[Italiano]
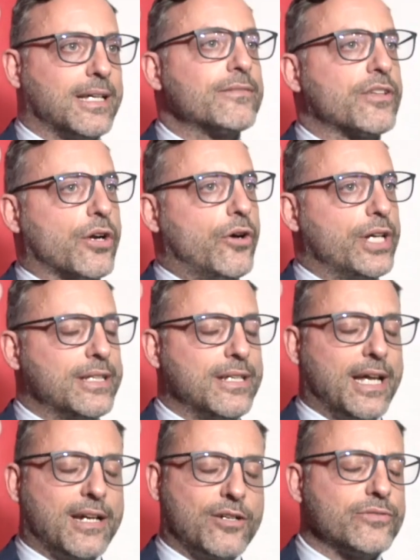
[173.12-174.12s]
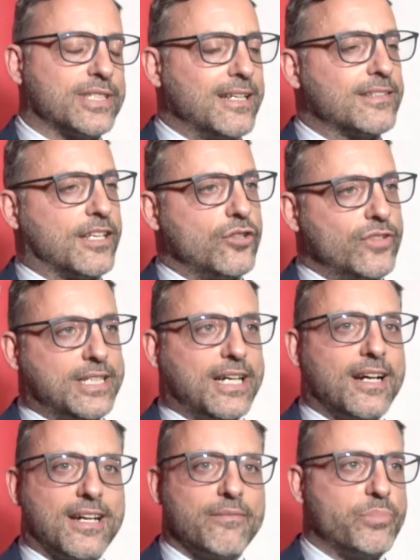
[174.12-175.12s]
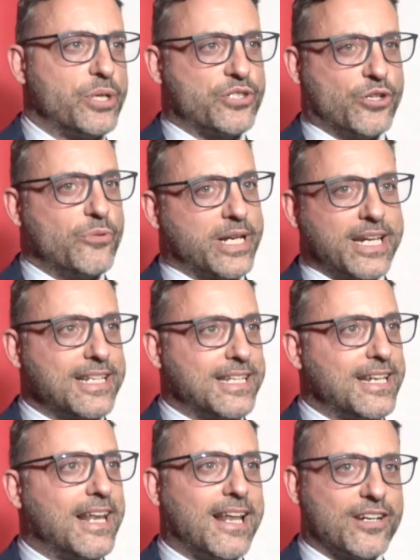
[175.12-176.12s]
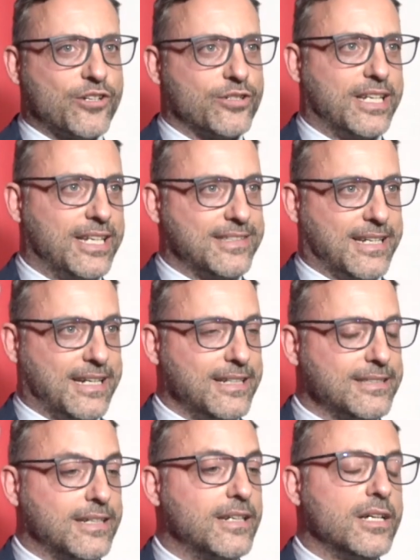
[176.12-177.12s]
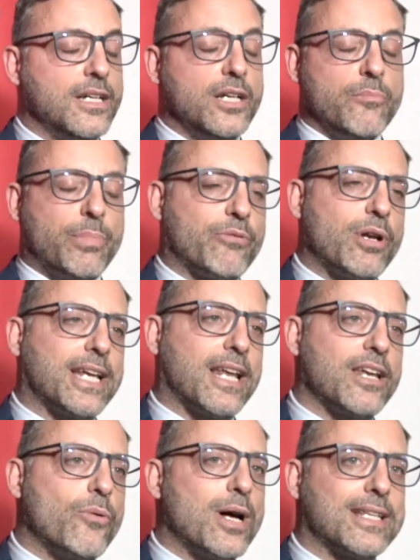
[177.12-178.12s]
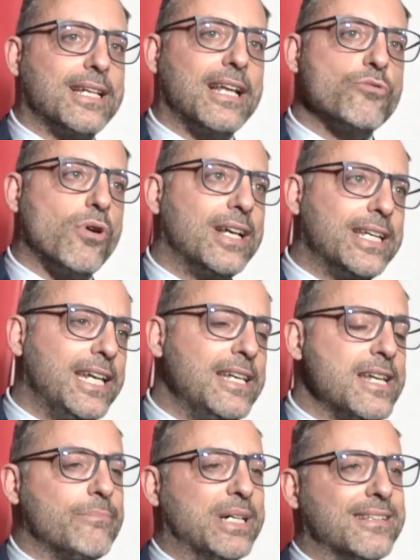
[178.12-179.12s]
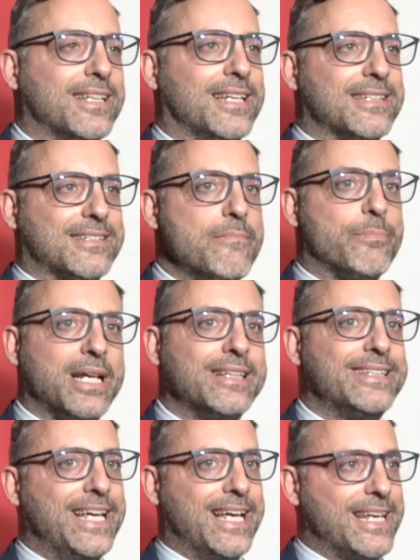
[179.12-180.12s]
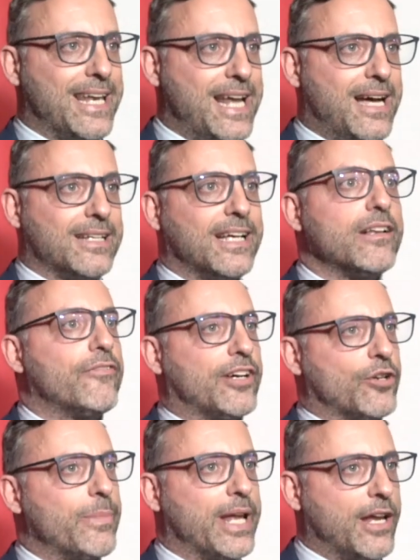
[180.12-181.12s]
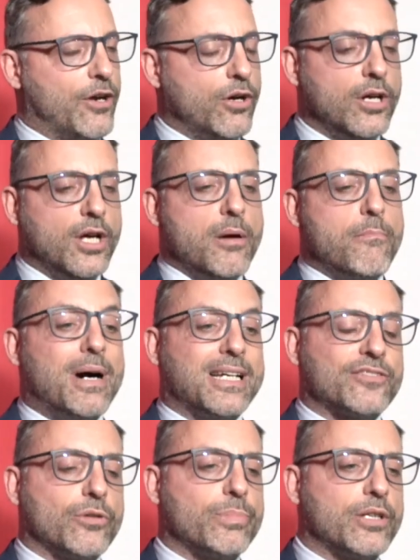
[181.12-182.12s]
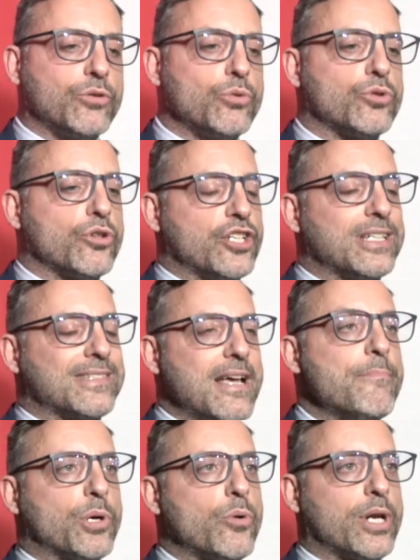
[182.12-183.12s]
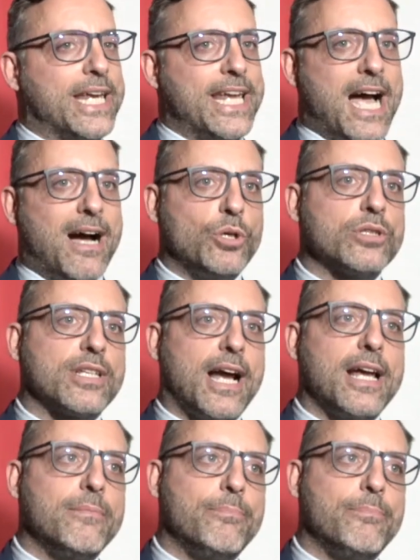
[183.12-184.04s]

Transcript: Android e con tante novità che poi scoprirete nell'arco della serata. Per quel che riguarda la nuova linea mantiene sempre il DNA di Alfa Romeo, ma soprattutto c'è sempre un richiamo tra il